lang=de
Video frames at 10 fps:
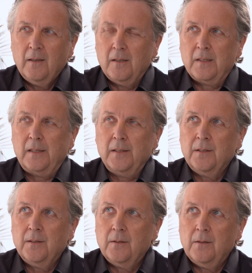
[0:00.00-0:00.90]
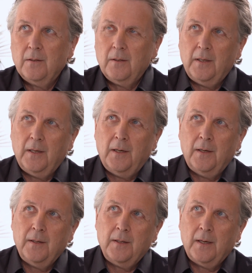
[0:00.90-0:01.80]
Das heißt,
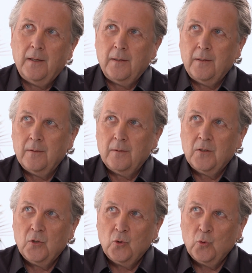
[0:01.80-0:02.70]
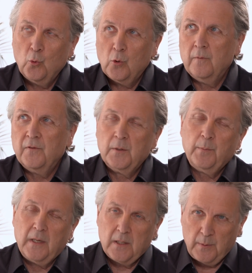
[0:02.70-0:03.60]
in der
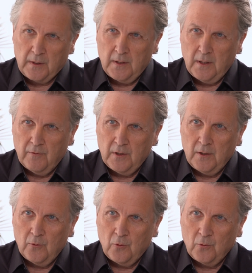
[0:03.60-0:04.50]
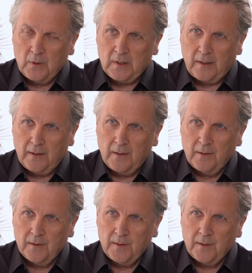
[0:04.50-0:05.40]
Zukunftsperspektive, die du
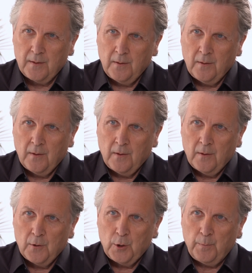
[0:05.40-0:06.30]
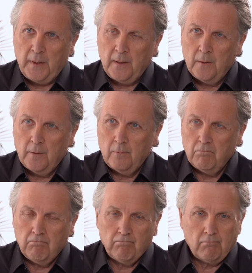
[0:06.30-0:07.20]
zeichnest,
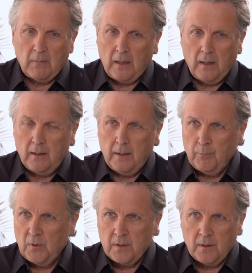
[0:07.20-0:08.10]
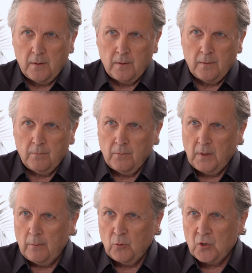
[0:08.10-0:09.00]
spielen Erlebnisse,
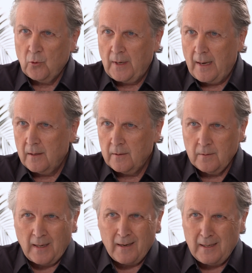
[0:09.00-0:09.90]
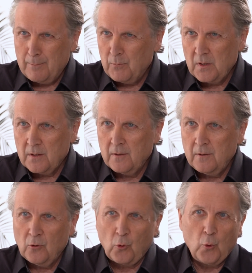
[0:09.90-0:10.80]
emotionale Erlebnisse
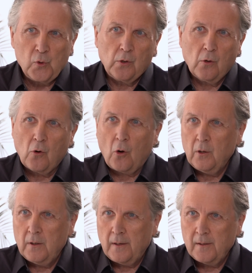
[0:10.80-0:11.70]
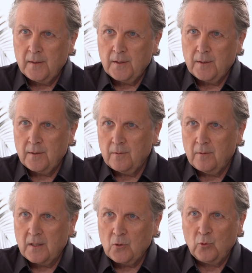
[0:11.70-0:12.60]
eine größere Rolle als
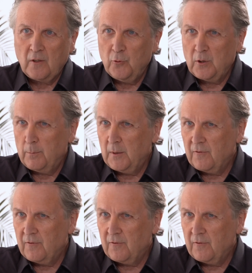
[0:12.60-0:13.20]
das Unterfüttern mit